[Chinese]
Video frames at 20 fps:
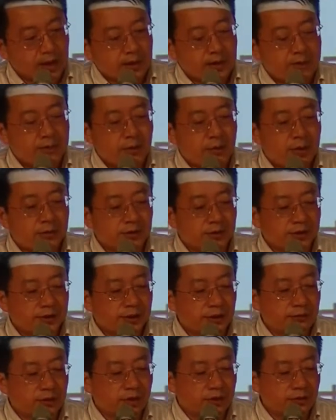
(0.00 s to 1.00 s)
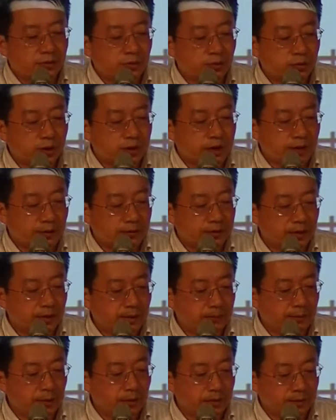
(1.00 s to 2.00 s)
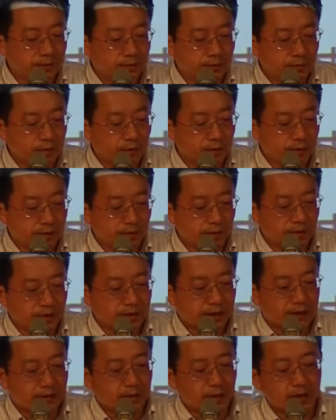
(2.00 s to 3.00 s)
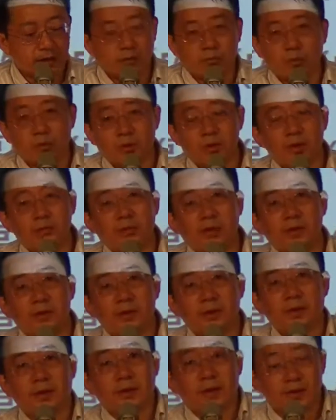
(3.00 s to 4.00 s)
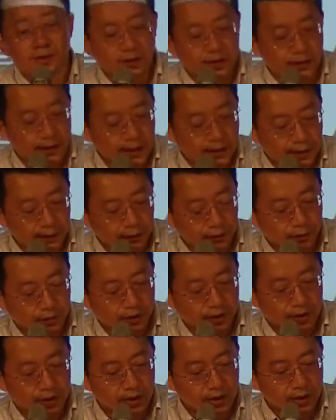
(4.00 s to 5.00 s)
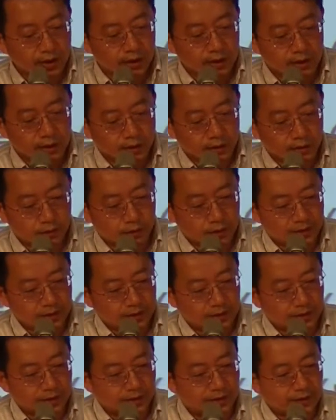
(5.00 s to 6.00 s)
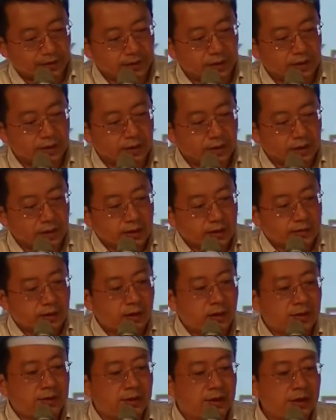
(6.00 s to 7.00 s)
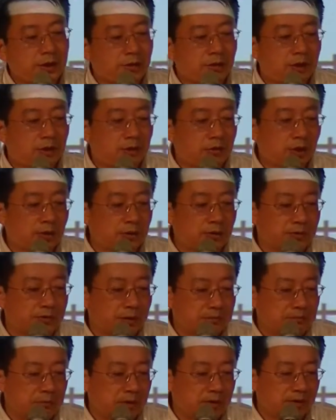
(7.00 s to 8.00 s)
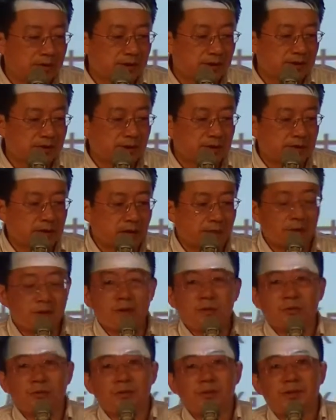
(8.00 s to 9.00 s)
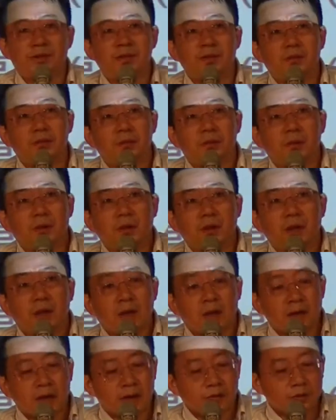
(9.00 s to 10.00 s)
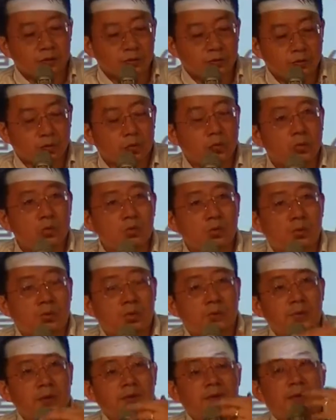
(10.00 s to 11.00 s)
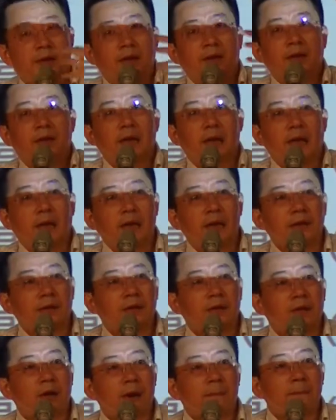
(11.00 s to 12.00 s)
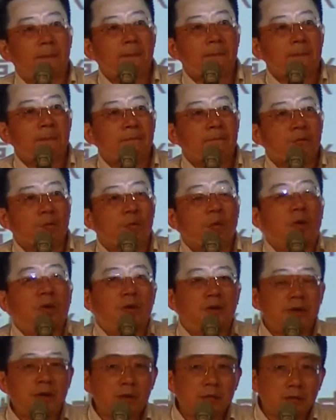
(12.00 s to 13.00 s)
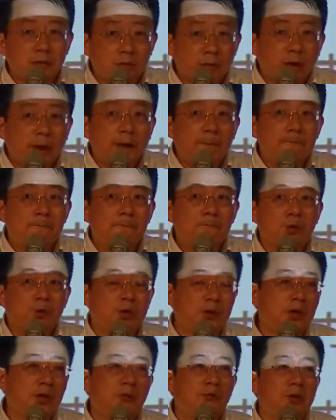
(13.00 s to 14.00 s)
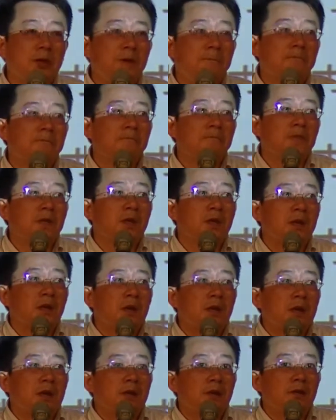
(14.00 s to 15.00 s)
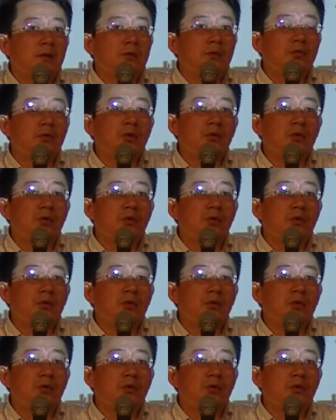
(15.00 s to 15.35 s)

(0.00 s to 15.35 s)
那包括这个第五个是追讨那个不动工人不动产的一个，我认为这个也是应该要做的一个转型的正义。包括第六个推动证明，彰显台湾的主体性。那也就我如果我们整个来看的话，我认为我认为，如